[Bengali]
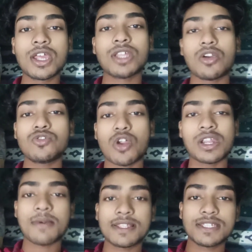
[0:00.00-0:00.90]
এখন নটা
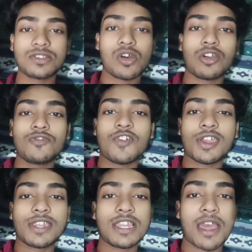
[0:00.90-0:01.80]
বাজে তো এখন
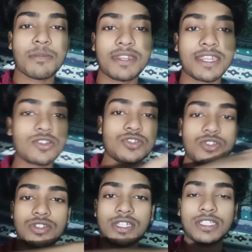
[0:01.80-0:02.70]
ফাইনালি আমি রেডি হচ্ছে
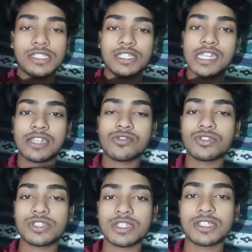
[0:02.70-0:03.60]
ওইদিকে দিদি রেডি
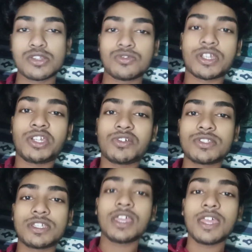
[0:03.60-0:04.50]
হচ্ছে দিজু রেডি
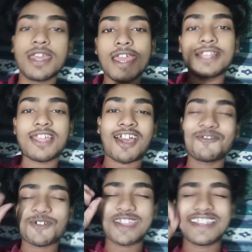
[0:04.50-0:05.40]
হচ্ছে তো এখন
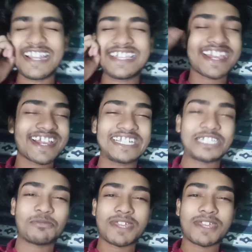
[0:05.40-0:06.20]
ফাইনালি কেক কাটাবে